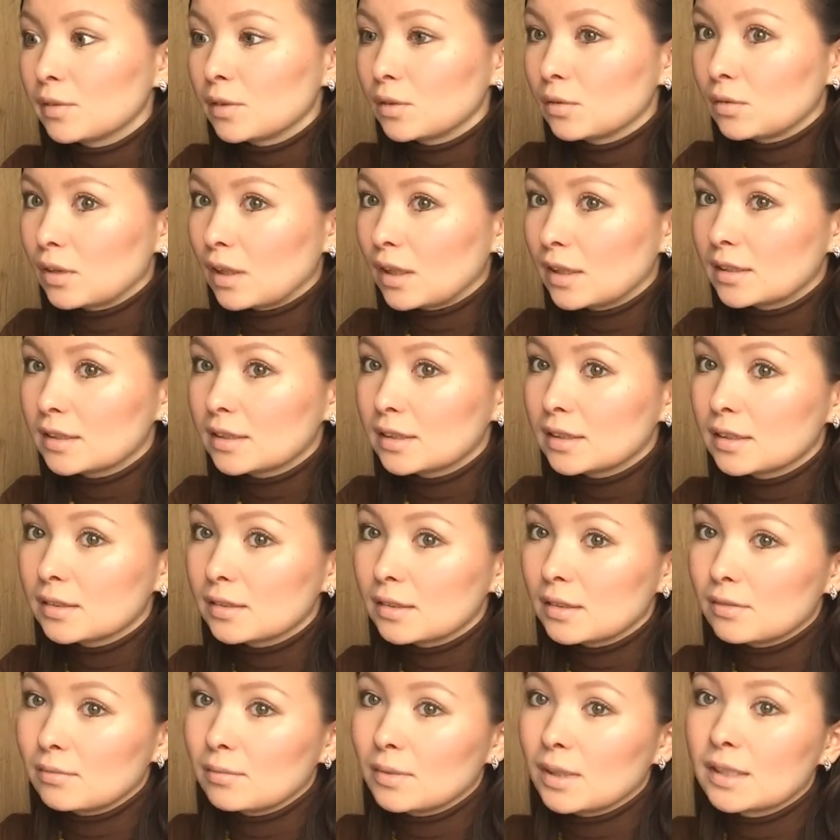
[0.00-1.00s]
И у нас
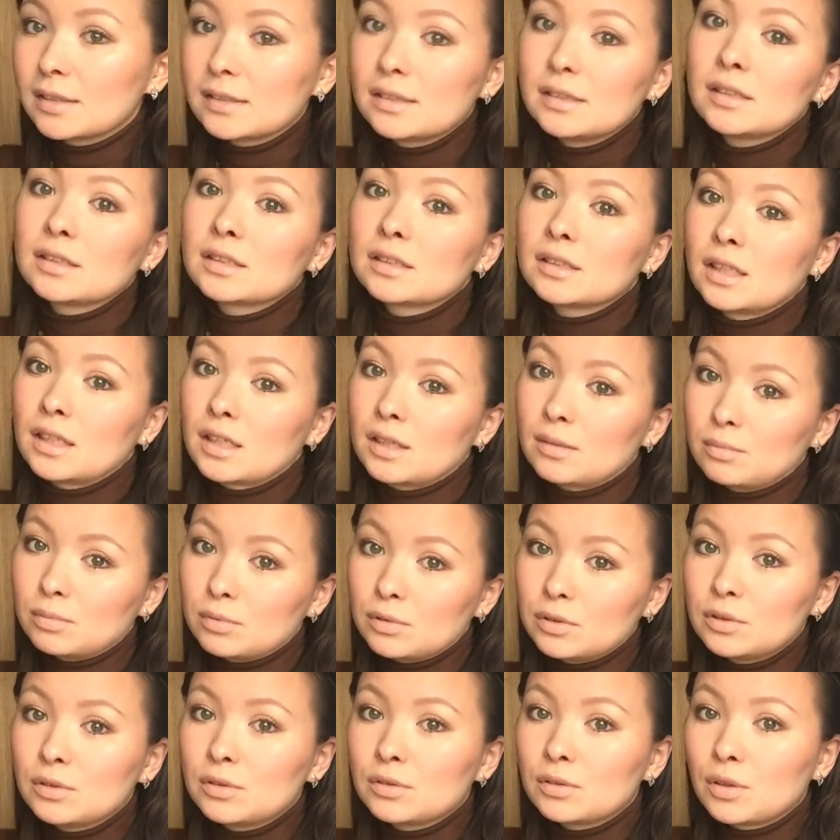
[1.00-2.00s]
э, в магазине, где я
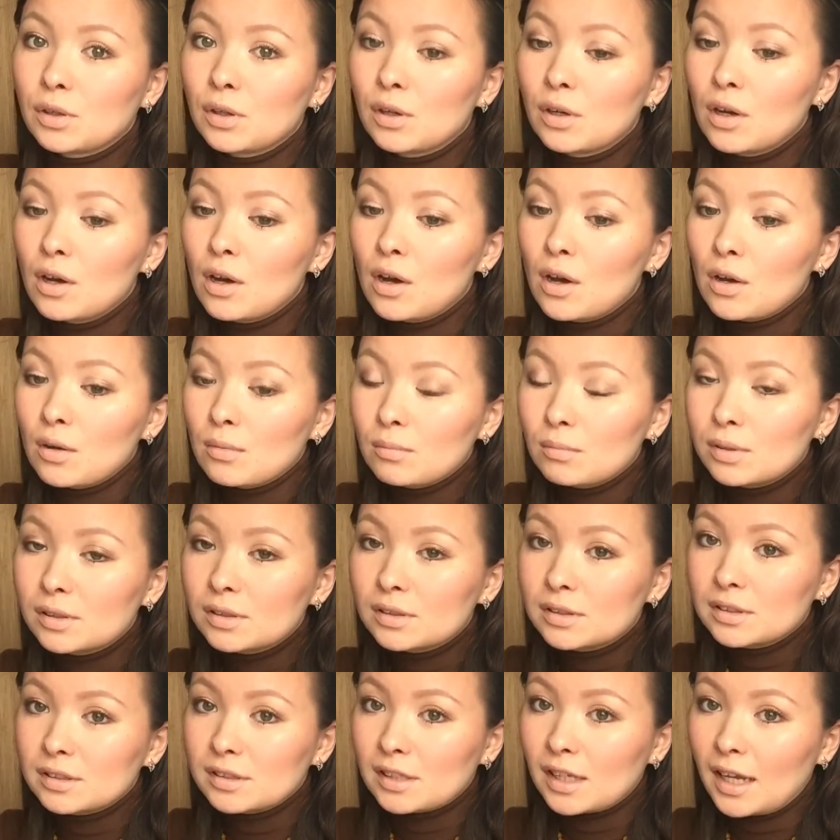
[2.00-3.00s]
работаю, был
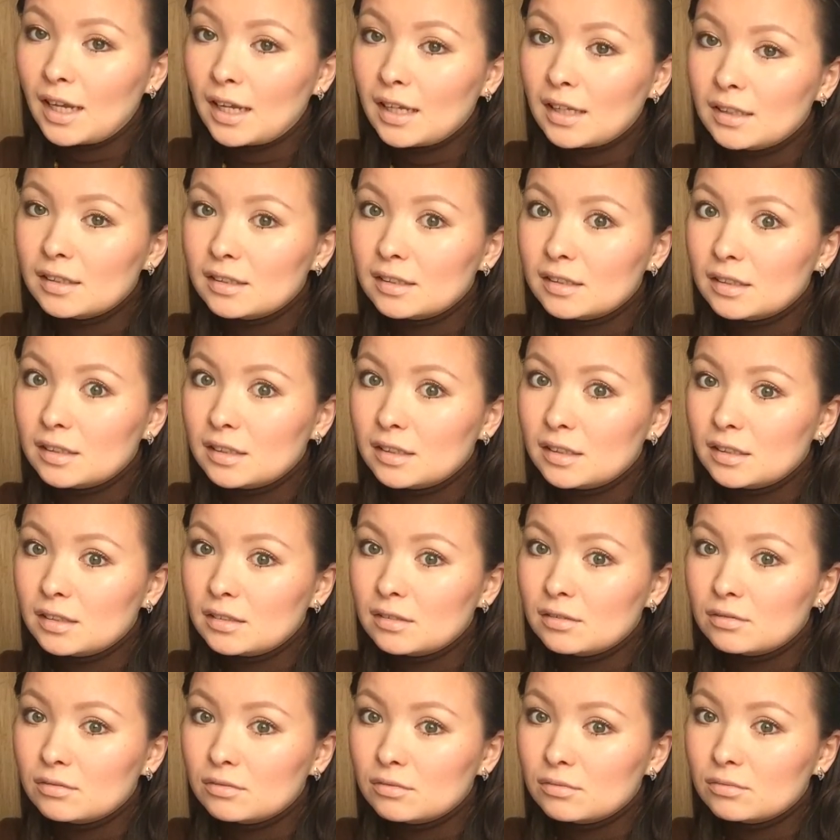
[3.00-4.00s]
сейл, и,